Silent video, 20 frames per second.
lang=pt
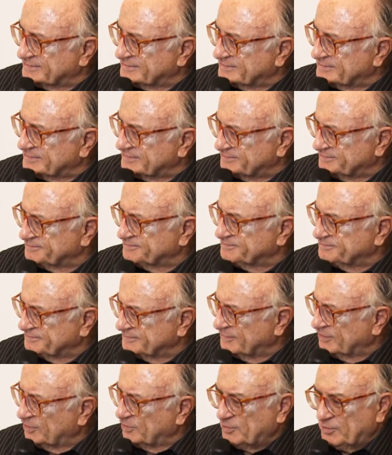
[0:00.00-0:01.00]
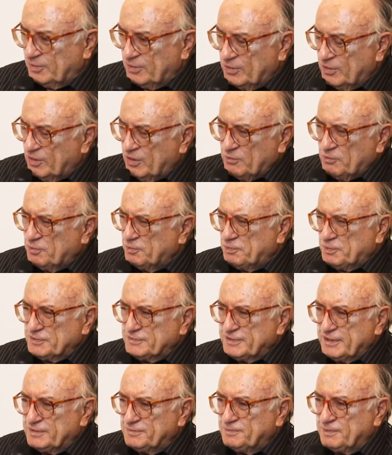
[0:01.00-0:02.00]
É uma economia pequena.
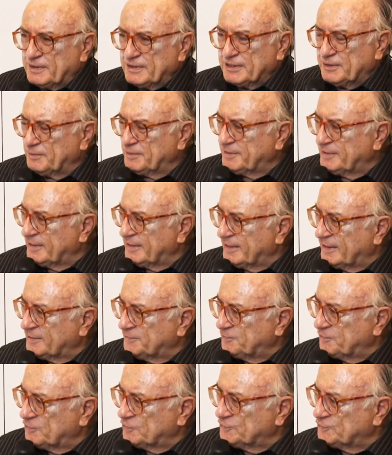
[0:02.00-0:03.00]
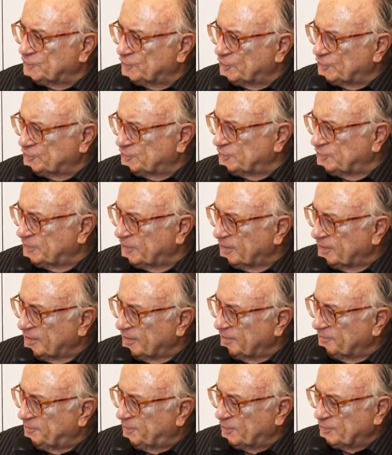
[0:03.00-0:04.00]
1% praticamente é nada pelo esforço,
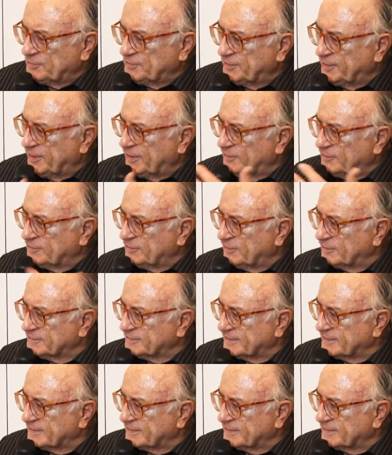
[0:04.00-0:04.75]
pelo dinheiro que nós